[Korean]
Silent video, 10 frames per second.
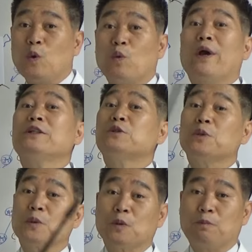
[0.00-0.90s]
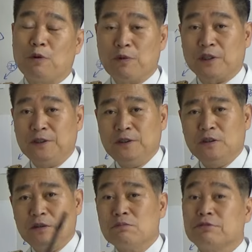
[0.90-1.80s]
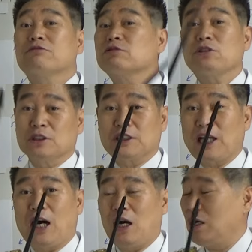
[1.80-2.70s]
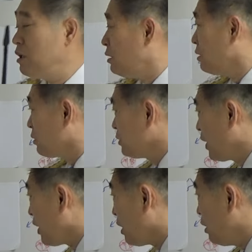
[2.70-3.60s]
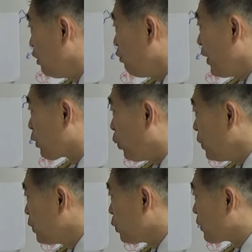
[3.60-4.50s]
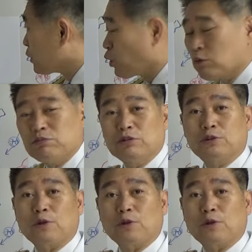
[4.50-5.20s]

왼쪽으로 보면은 북극성이 있다. 근데 왜 고인들과 정부를